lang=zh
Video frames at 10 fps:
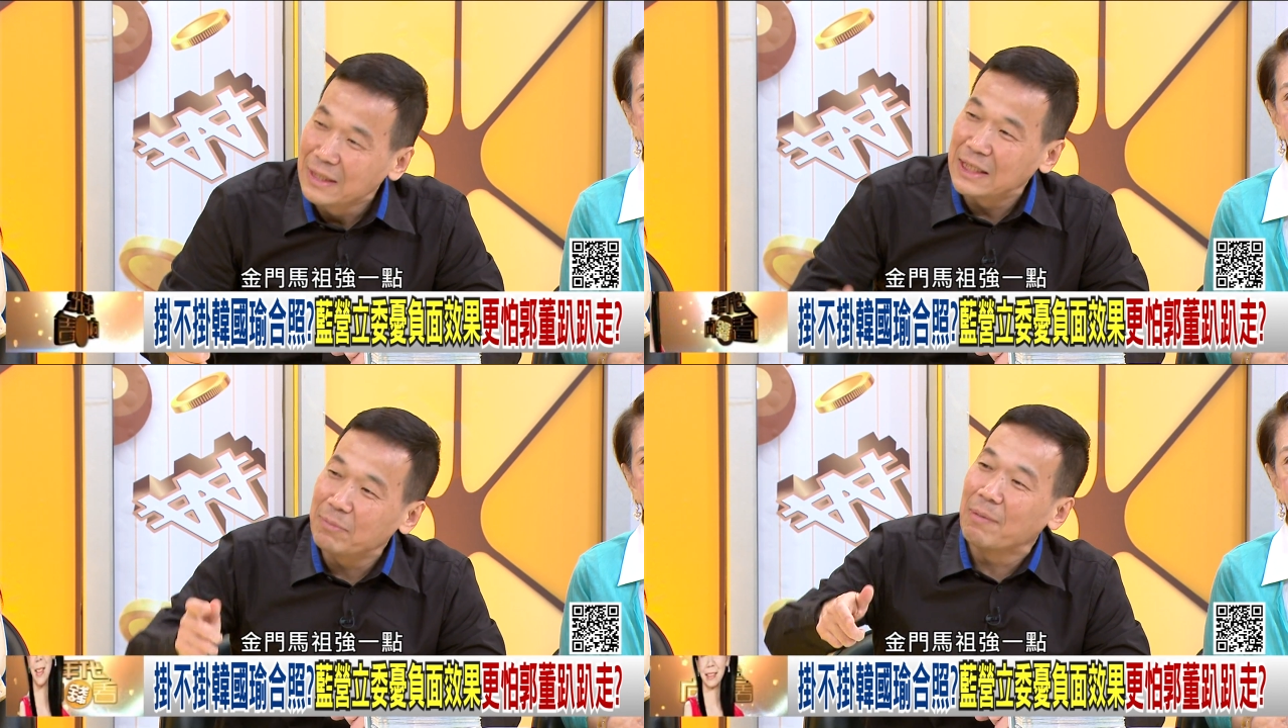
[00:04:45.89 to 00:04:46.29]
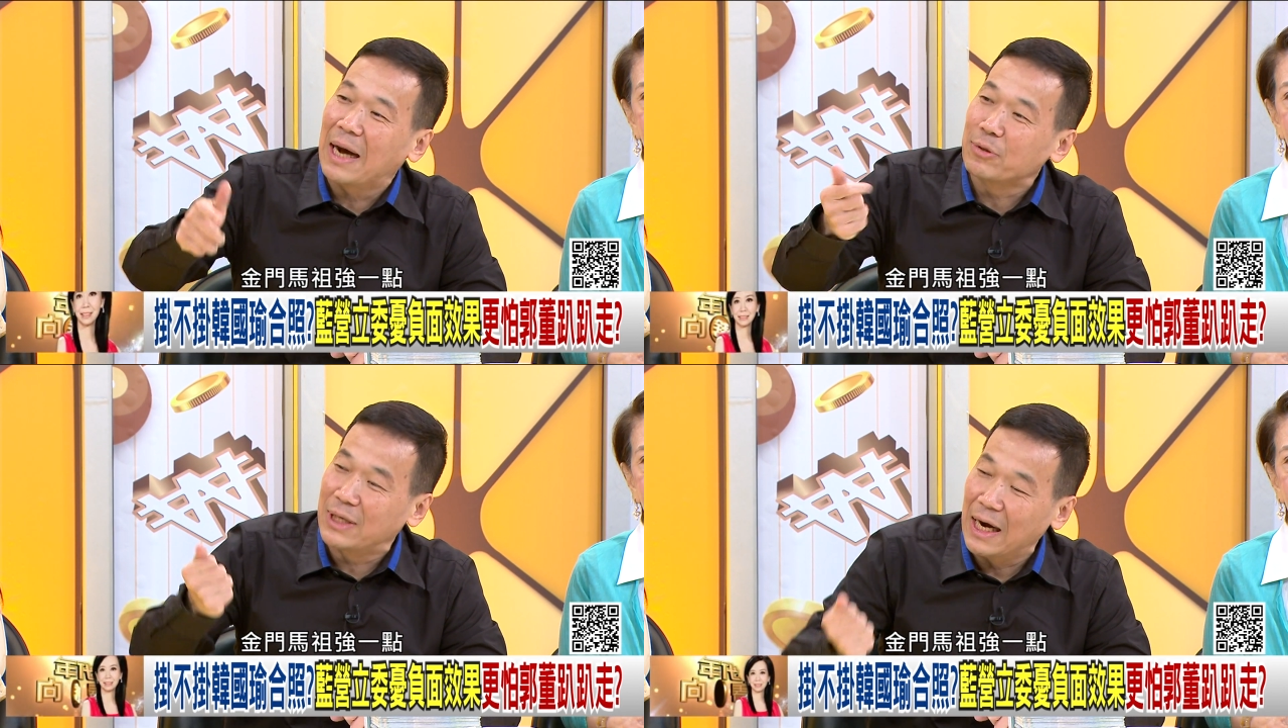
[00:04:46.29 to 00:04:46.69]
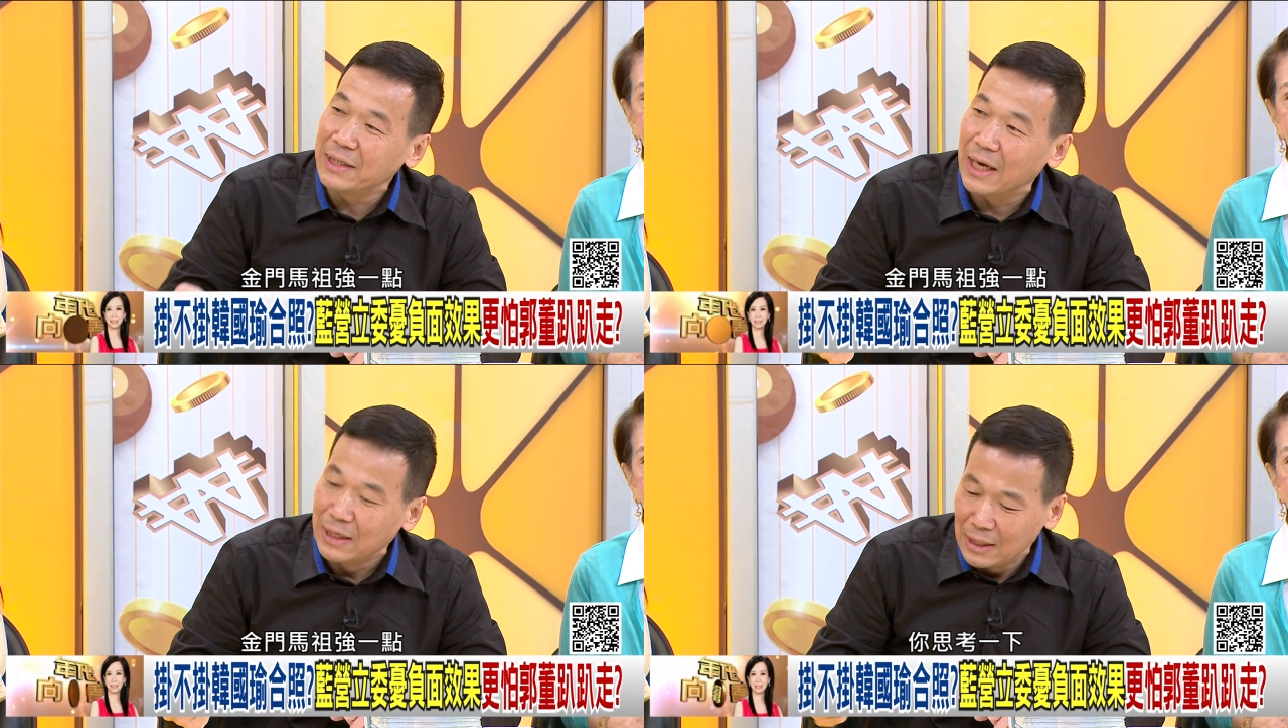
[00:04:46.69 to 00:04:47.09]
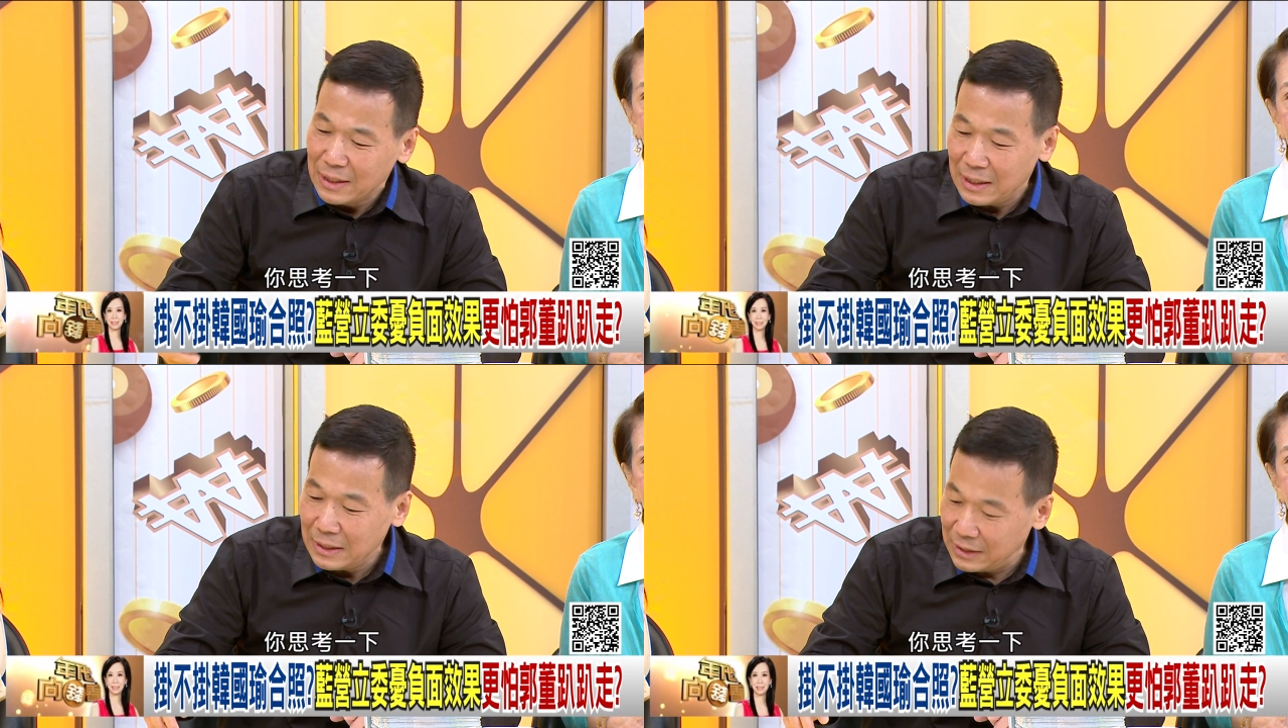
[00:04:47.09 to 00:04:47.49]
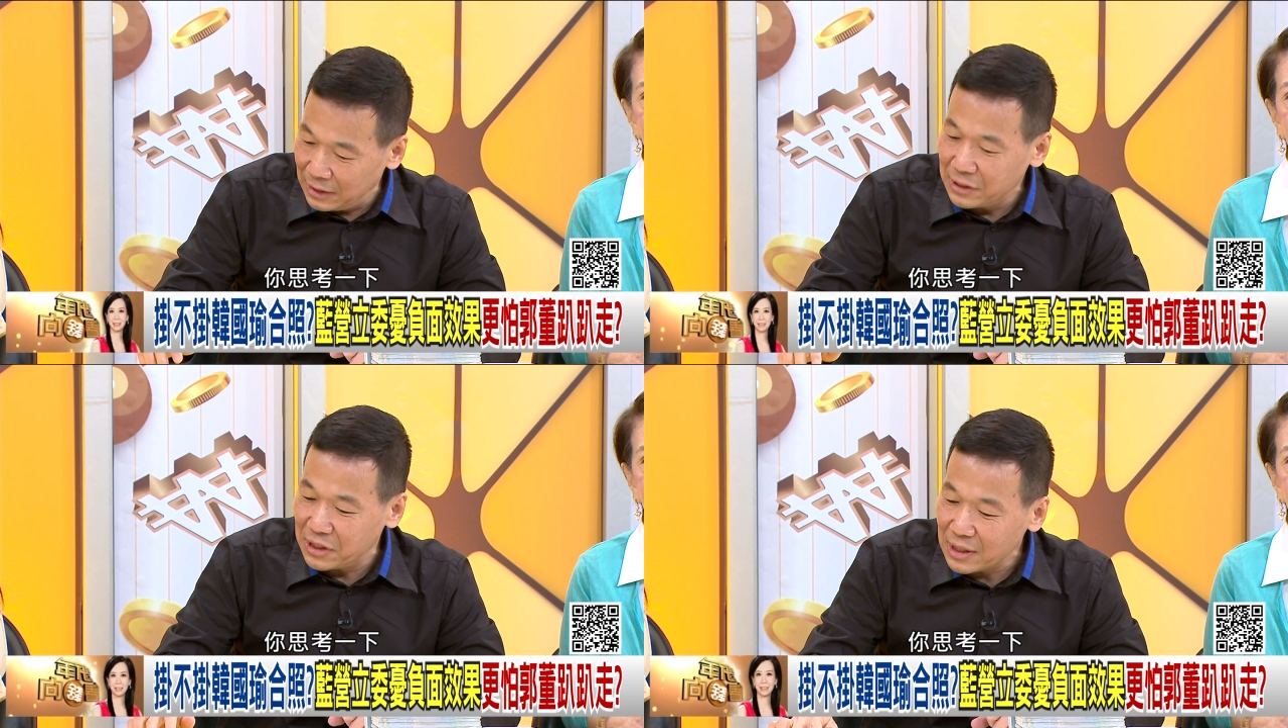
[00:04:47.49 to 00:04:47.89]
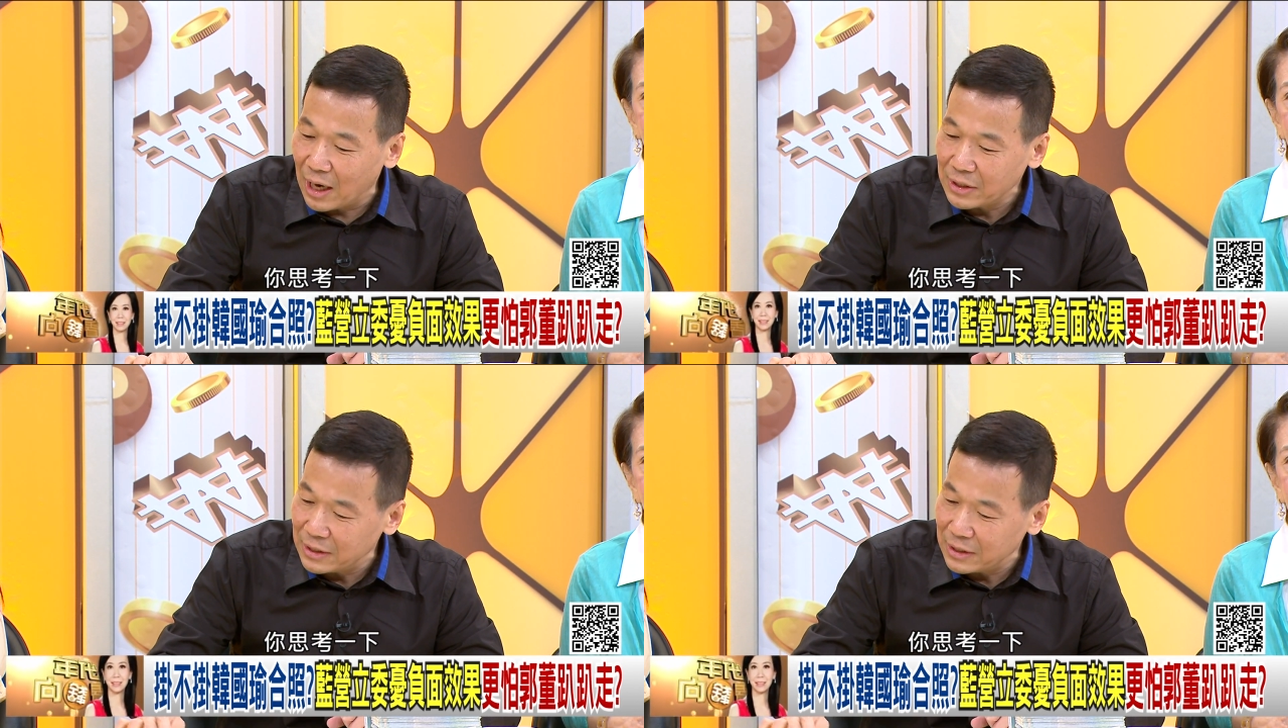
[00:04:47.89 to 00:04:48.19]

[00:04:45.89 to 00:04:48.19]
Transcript: 基本马祖强一点，你你思考一下，